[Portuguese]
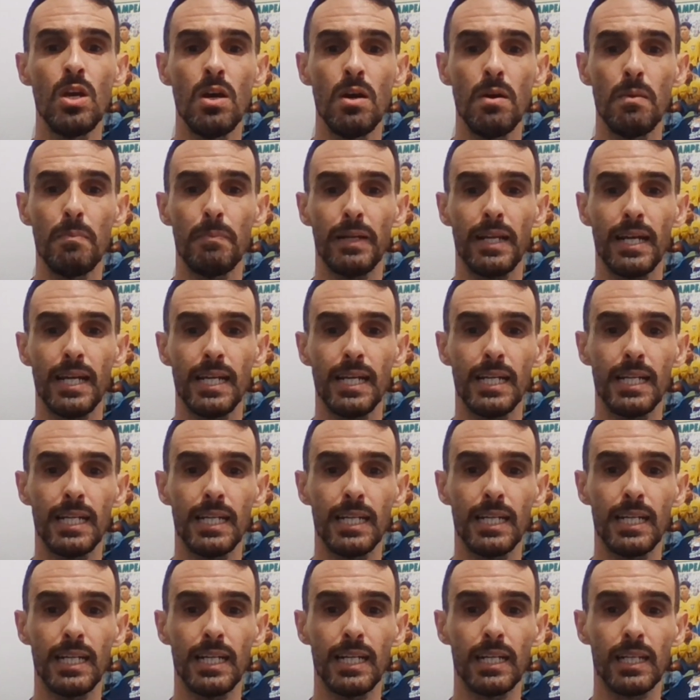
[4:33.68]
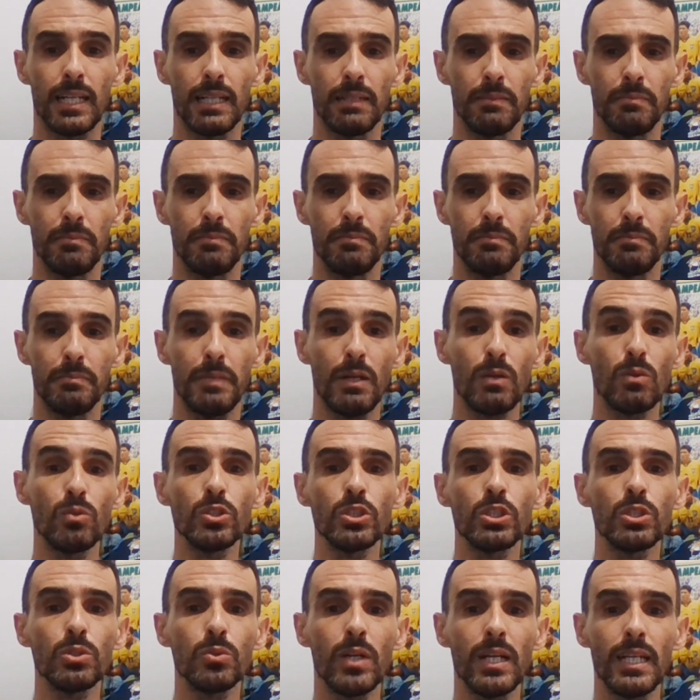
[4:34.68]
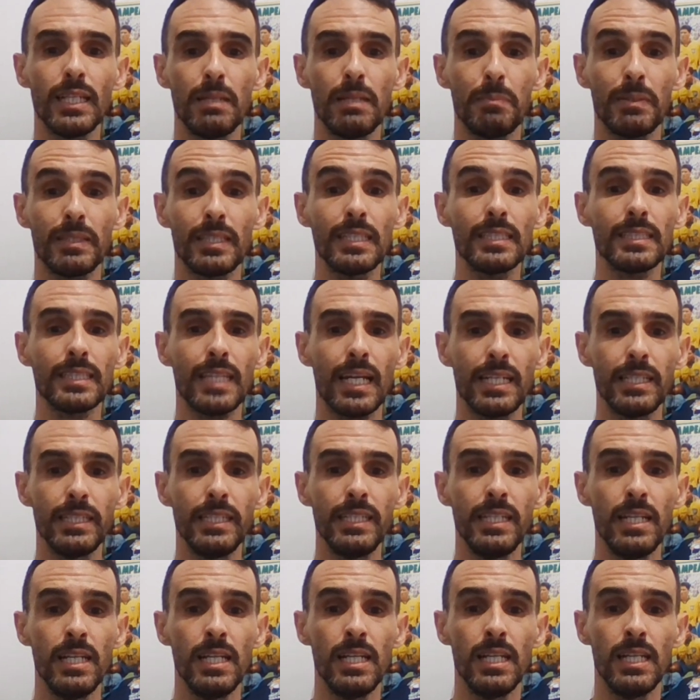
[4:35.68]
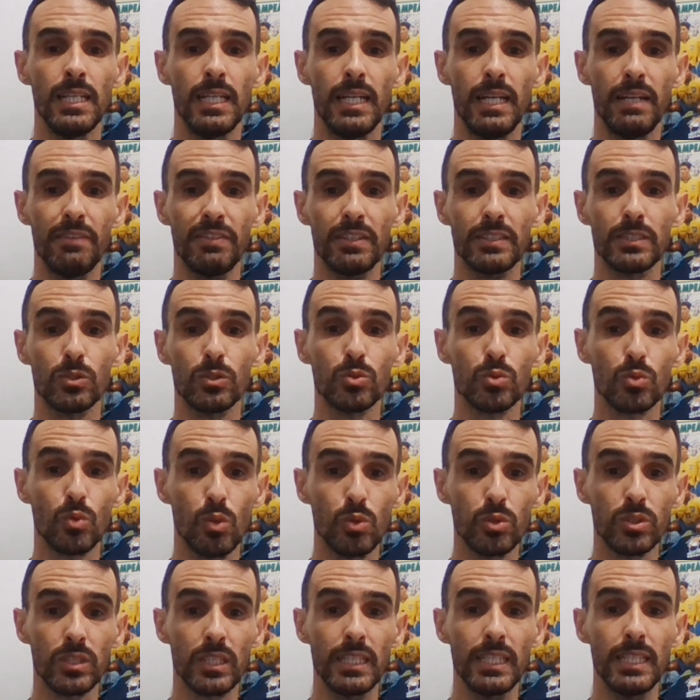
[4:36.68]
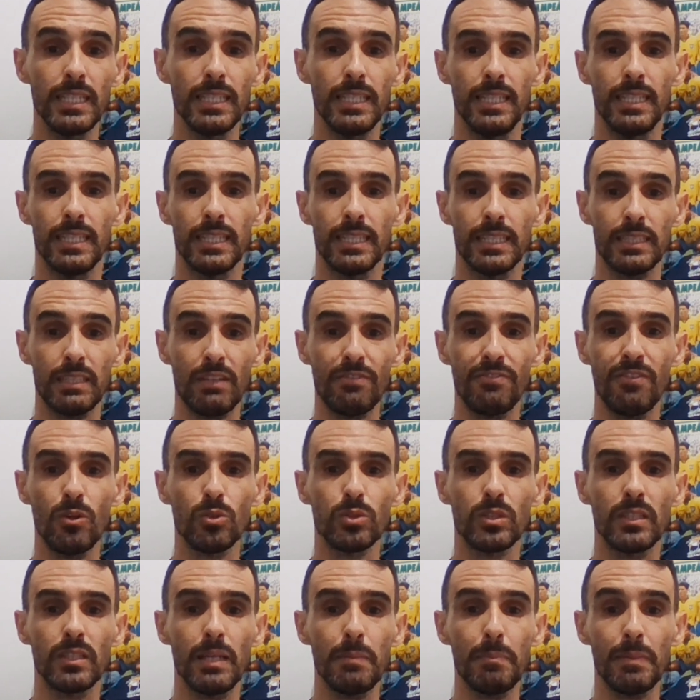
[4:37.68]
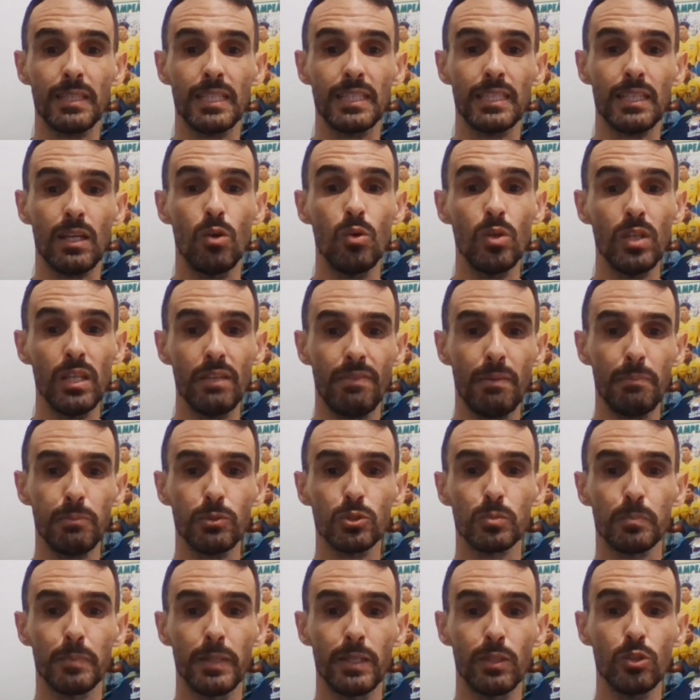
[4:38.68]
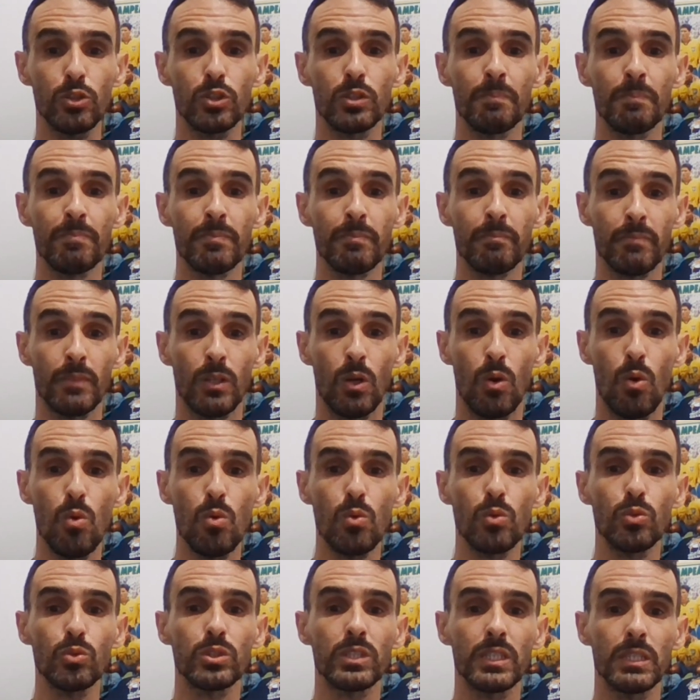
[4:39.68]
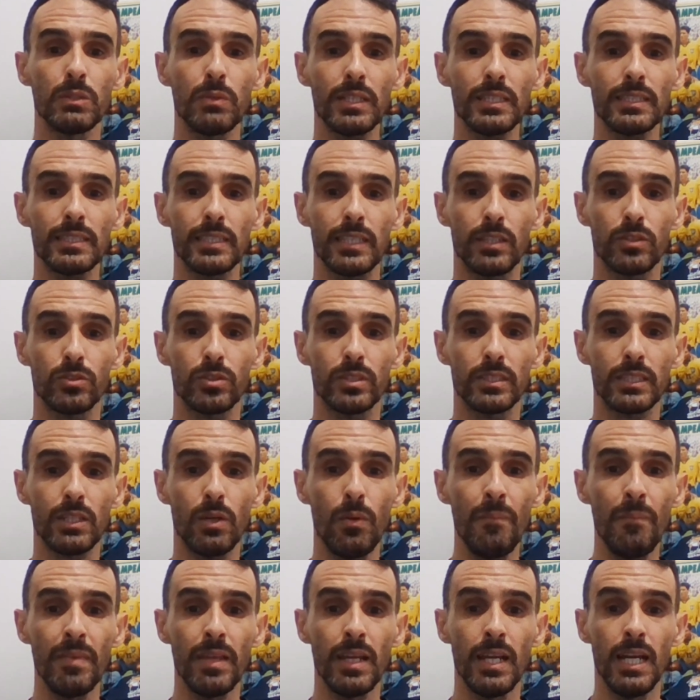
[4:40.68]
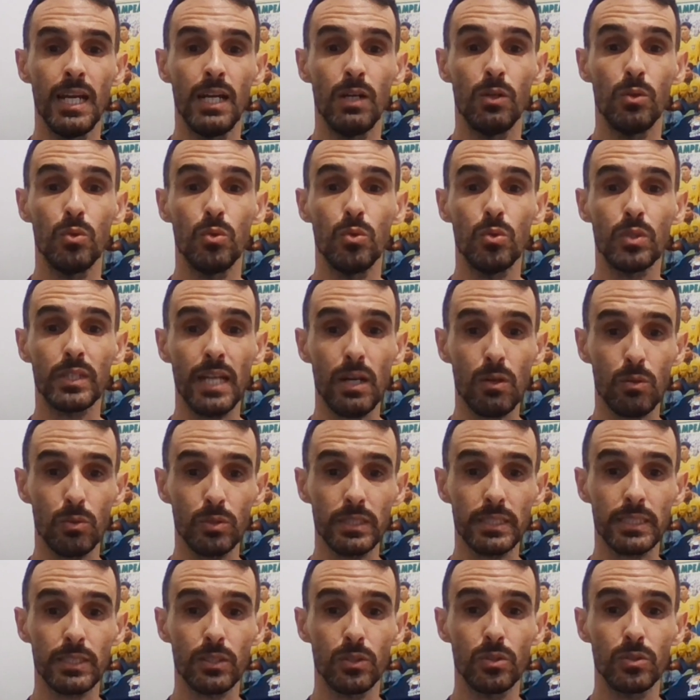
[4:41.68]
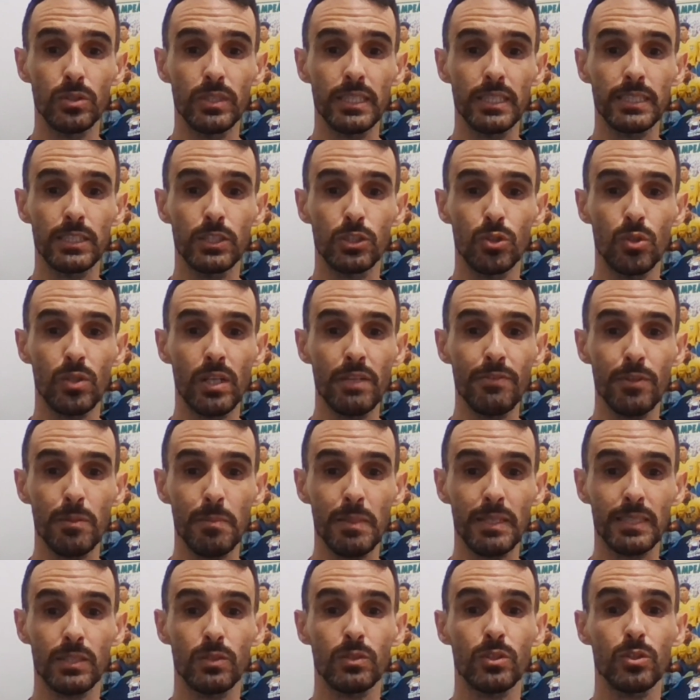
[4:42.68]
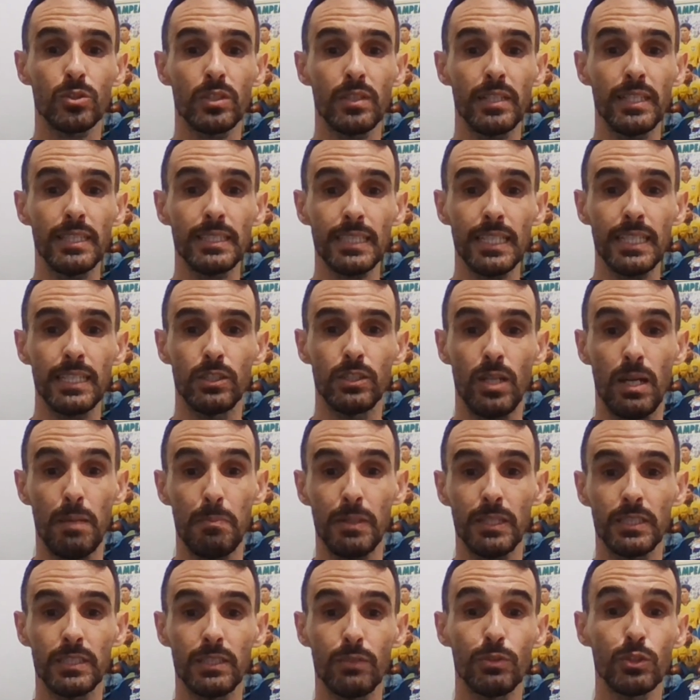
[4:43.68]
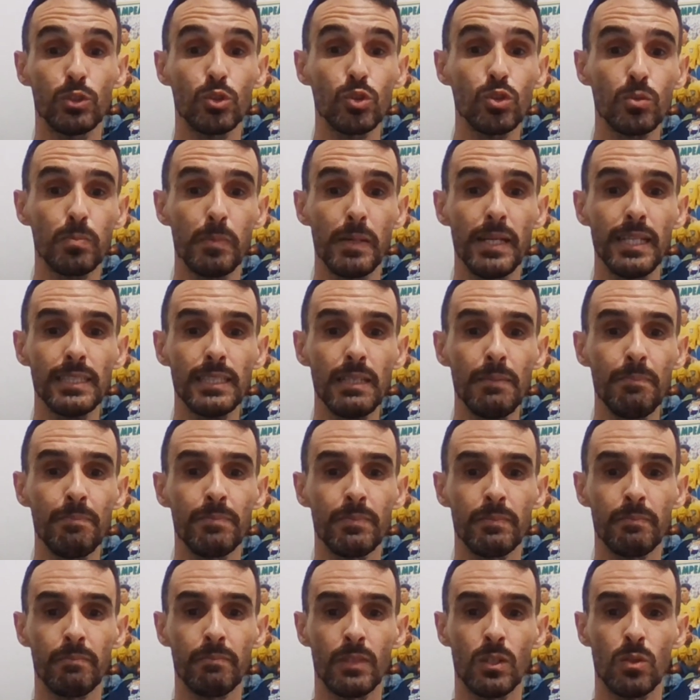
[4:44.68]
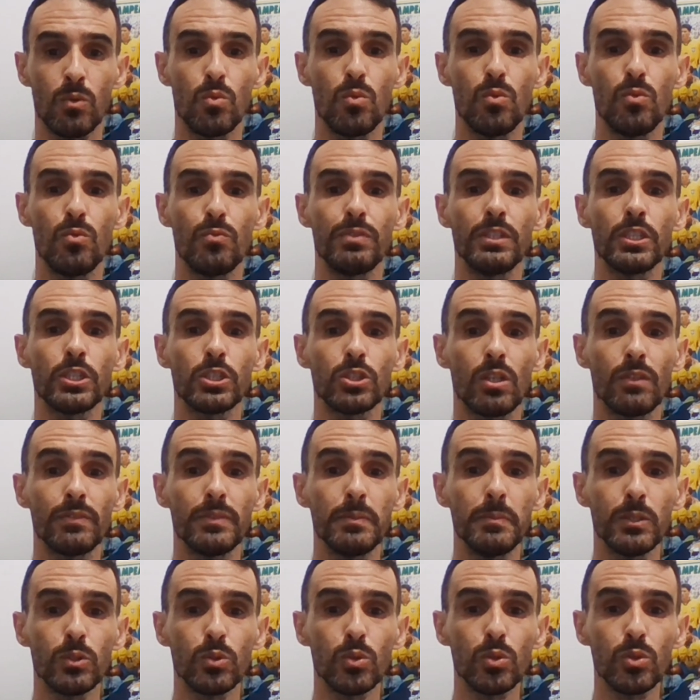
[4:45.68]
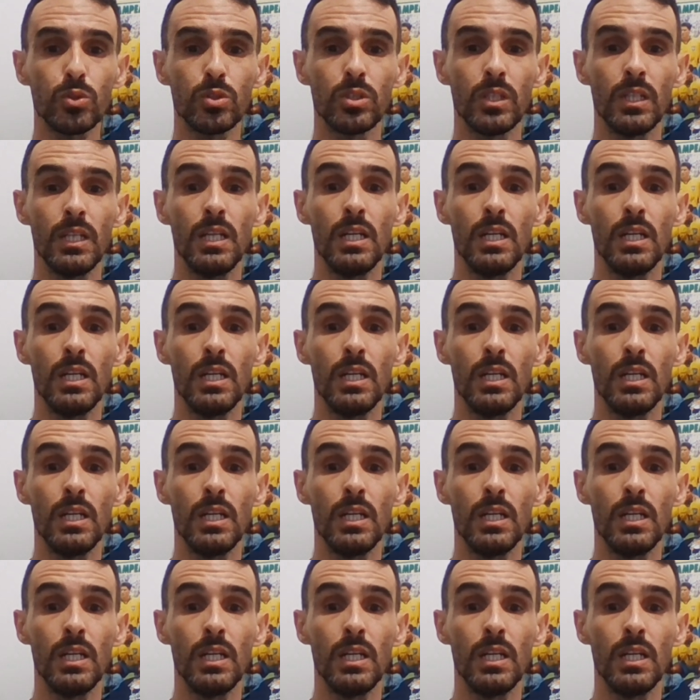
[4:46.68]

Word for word: para continuar, né, para tentar aí, é, fazer os gols que está faltando aí, para tentar ou levar para os pênaltis ou conseguir o acesso. Então, o que aconteceu nesse jogo, a informação que eu tenho é essa aí. A partida foi suspensa com 29 minutos,